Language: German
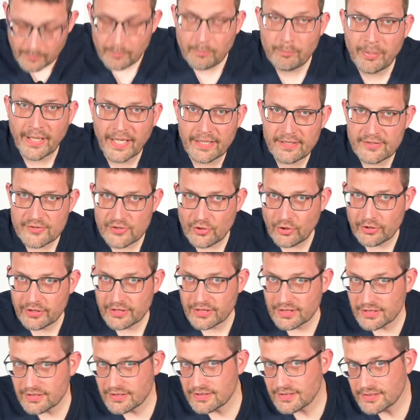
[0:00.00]

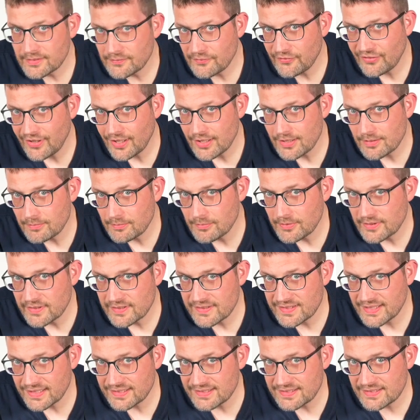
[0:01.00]
Panasonic in diesem Fall
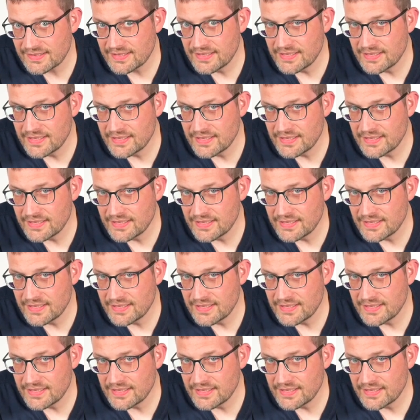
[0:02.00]
setzt